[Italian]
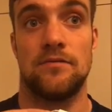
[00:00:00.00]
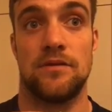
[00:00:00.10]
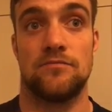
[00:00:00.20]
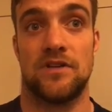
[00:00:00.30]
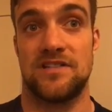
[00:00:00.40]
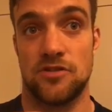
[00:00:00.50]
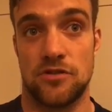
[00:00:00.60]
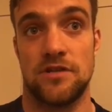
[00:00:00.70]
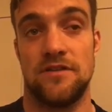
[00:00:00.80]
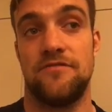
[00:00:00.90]
una
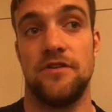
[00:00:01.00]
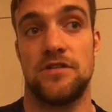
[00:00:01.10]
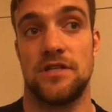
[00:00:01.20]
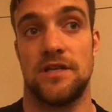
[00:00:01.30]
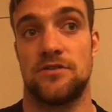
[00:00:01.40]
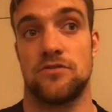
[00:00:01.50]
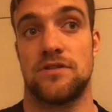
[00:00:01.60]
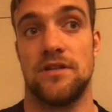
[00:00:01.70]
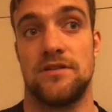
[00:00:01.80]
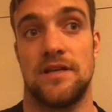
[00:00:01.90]
stagione difficile, ci sono
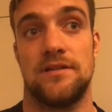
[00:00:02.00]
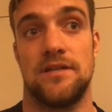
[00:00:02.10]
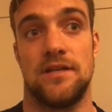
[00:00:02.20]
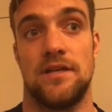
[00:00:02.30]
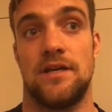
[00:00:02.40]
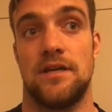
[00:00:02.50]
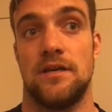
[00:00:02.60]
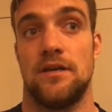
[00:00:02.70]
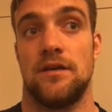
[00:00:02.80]
stati tanti...